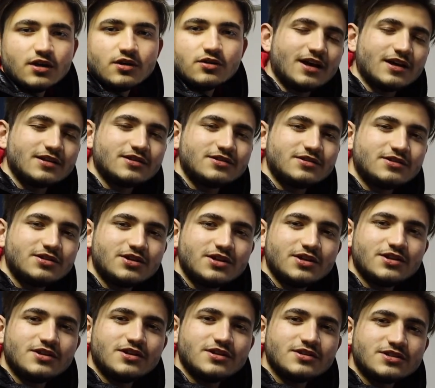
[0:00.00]
Ya yani
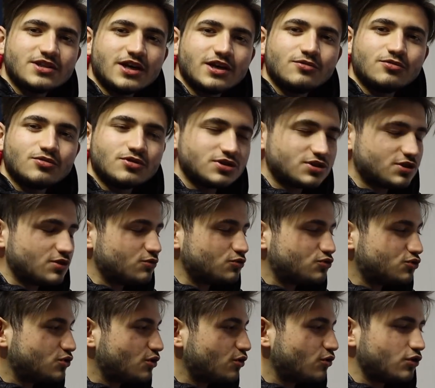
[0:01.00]
3D Secure işte
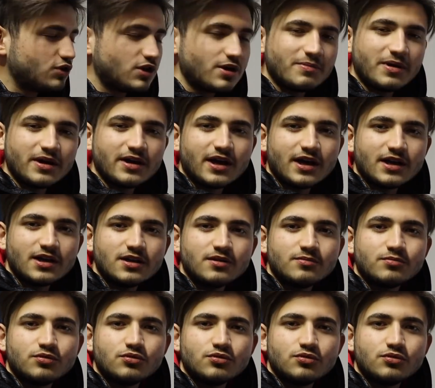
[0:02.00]
3D ödeme yani